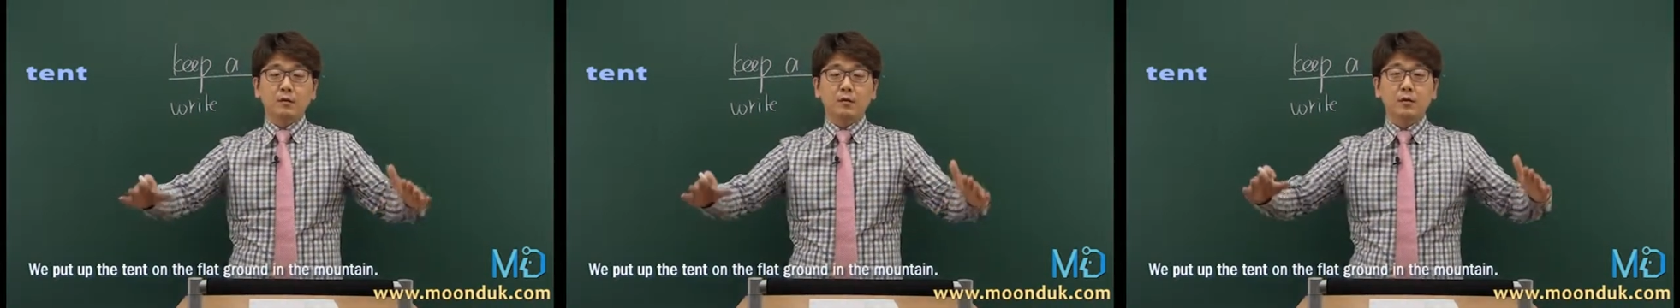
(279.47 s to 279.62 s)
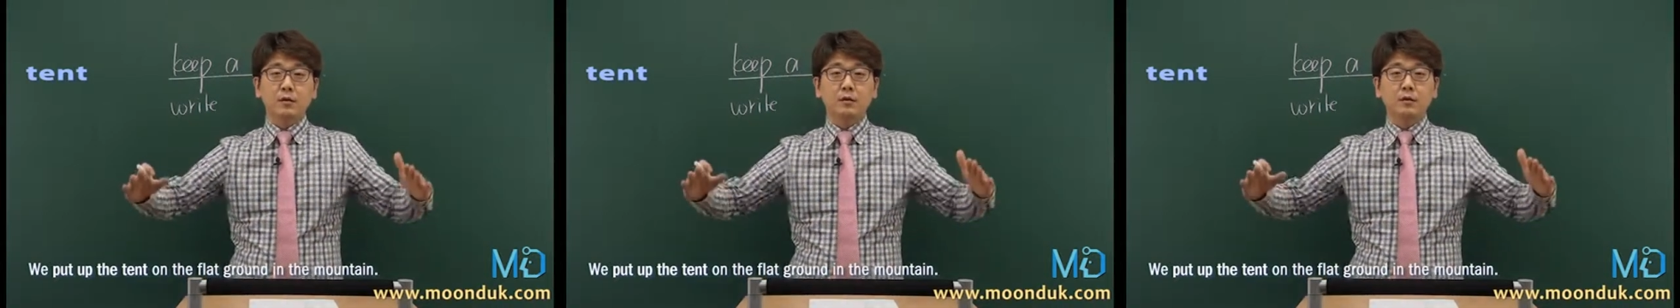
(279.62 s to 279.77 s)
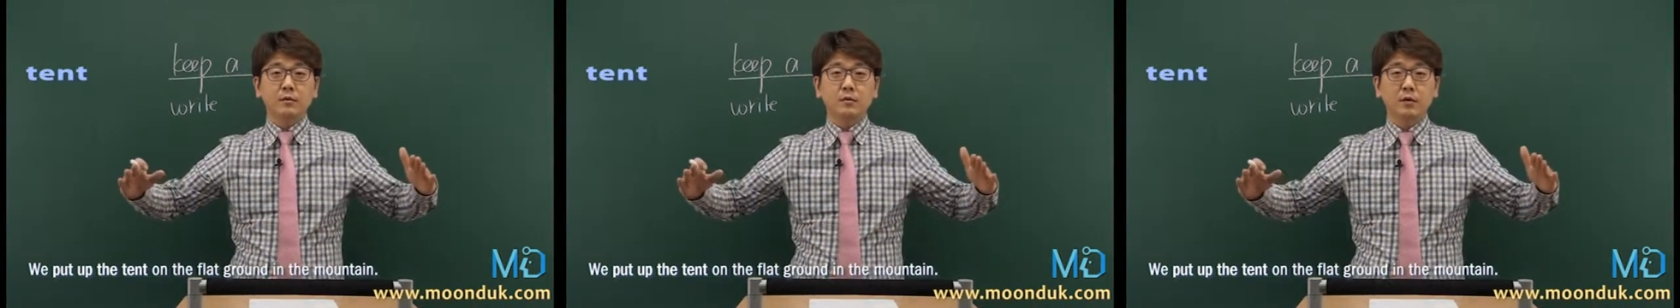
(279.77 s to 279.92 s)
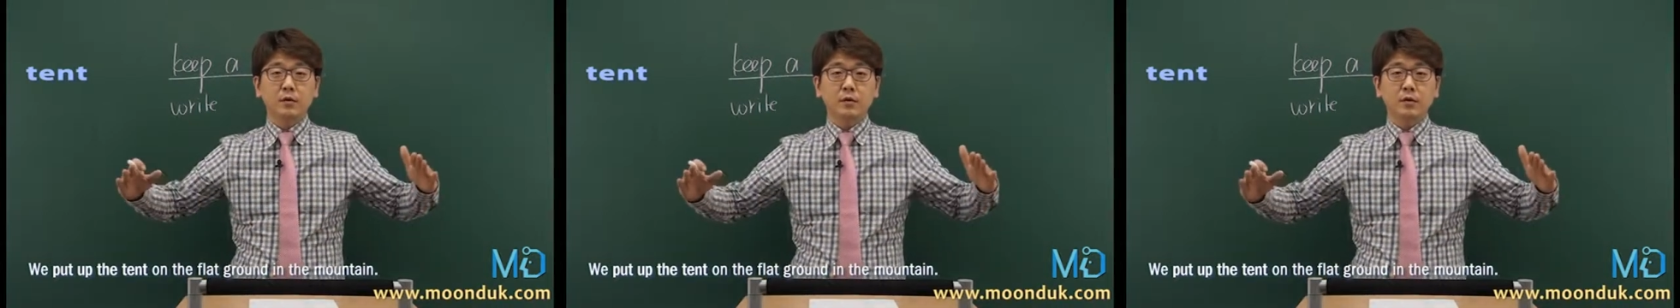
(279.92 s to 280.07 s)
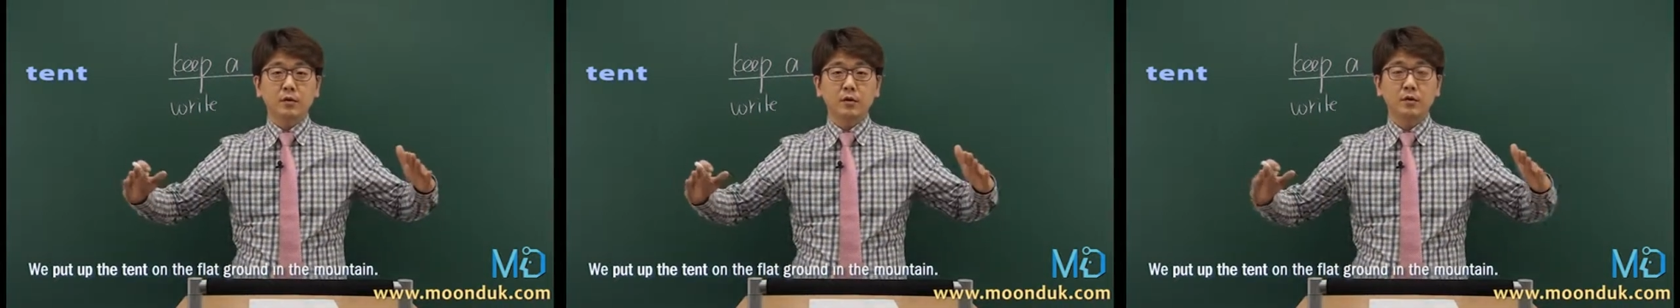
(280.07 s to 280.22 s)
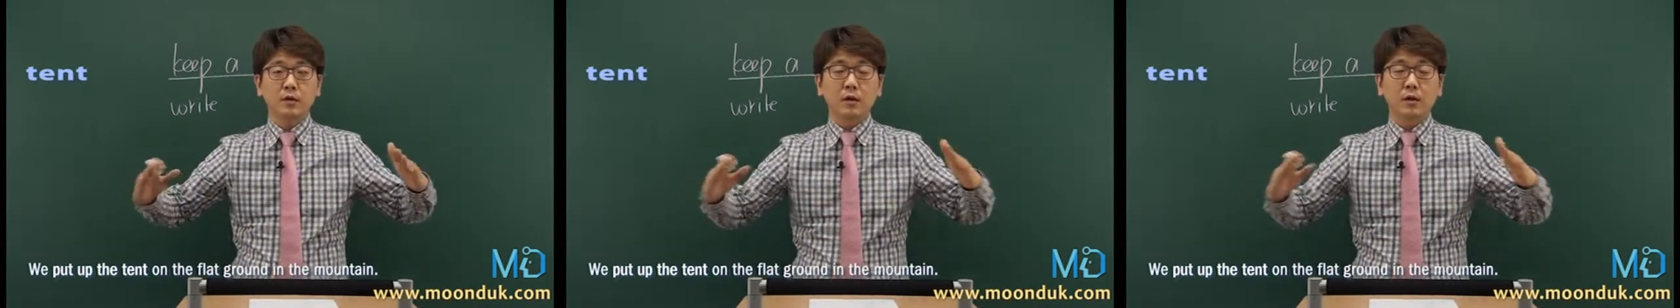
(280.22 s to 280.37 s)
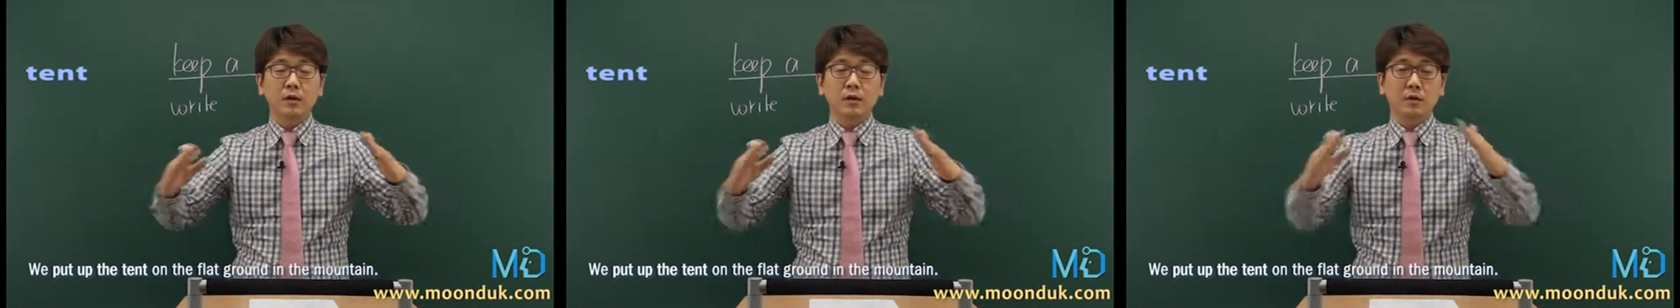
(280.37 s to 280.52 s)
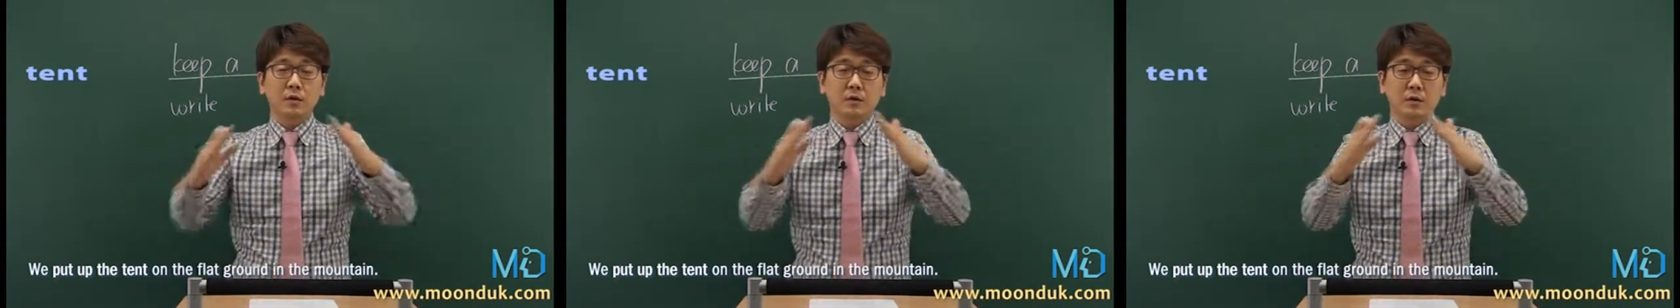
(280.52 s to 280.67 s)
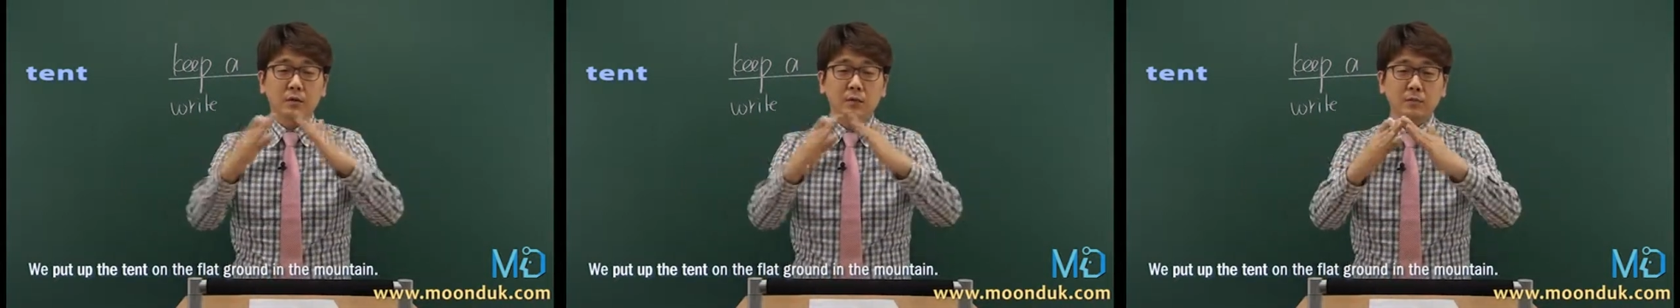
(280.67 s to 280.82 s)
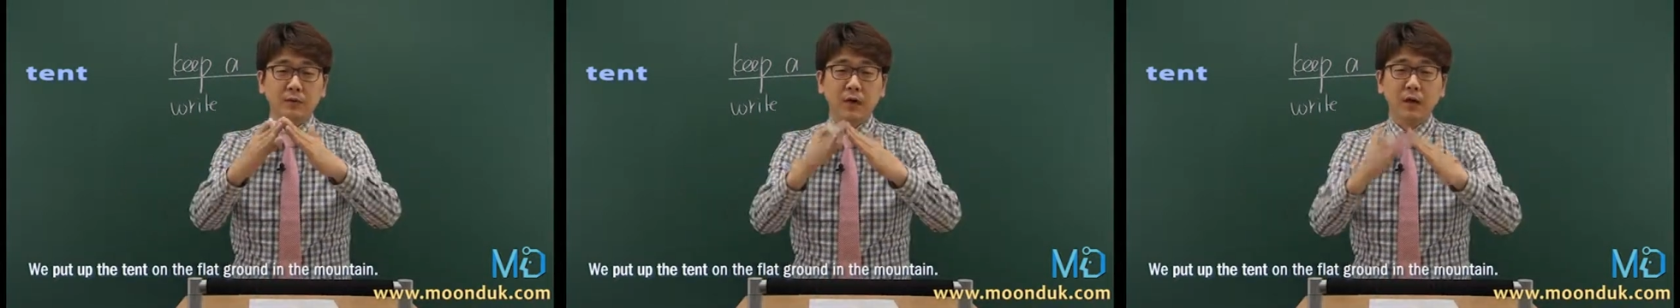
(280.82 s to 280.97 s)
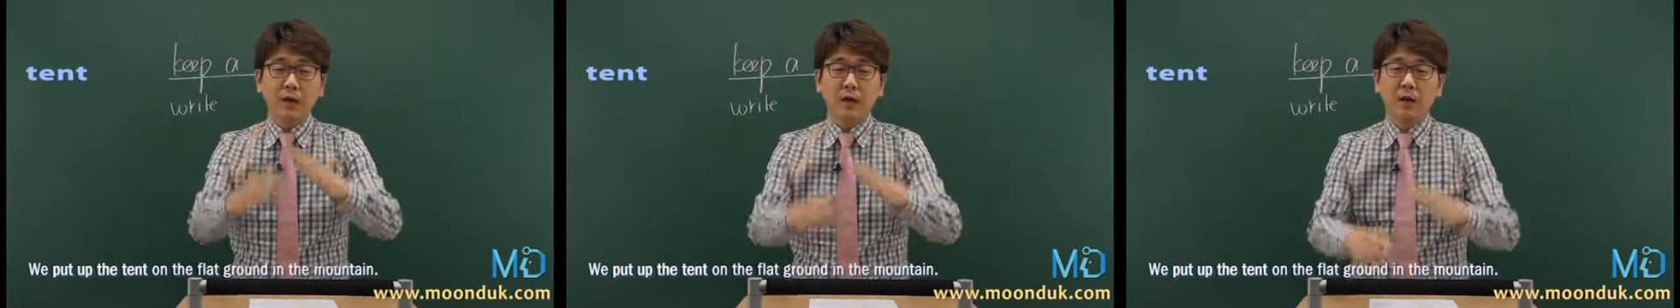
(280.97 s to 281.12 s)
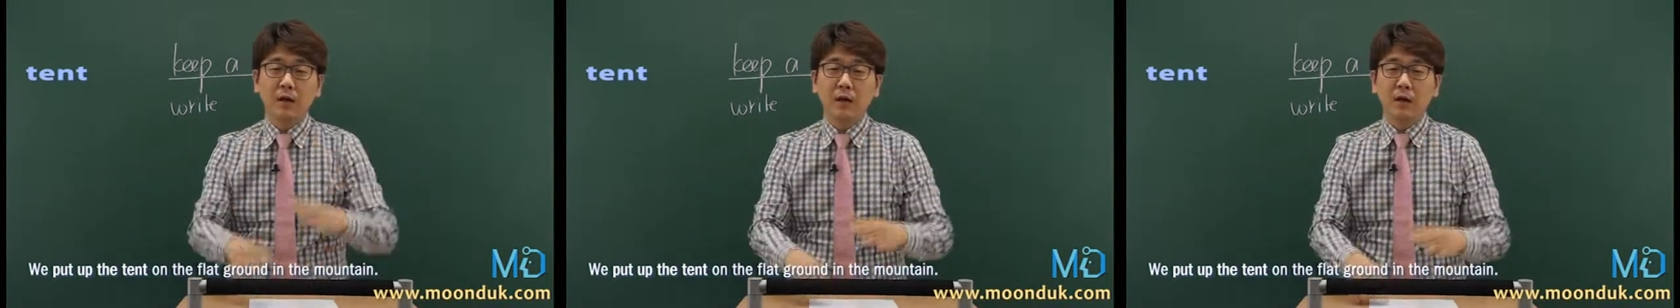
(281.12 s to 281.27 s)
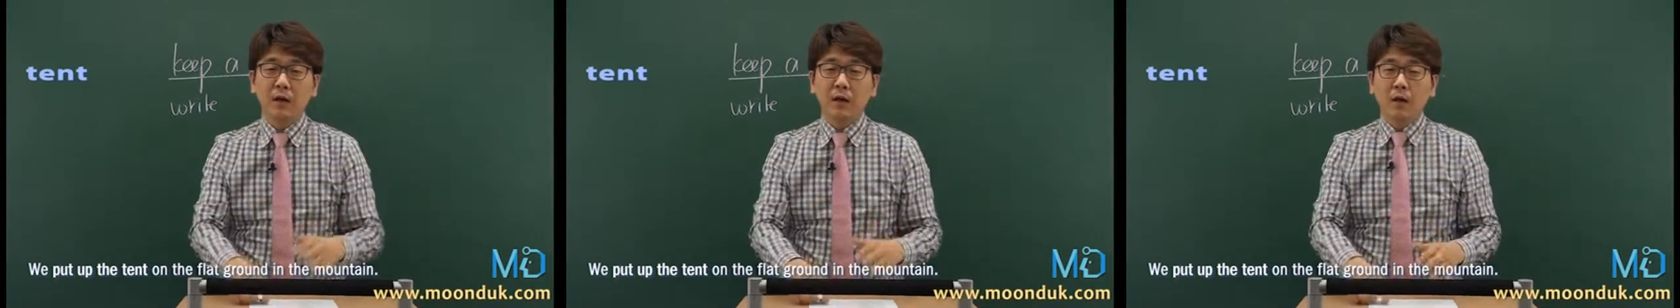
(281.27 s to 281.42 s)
텐트를 쳤다는 얘기죠. 자,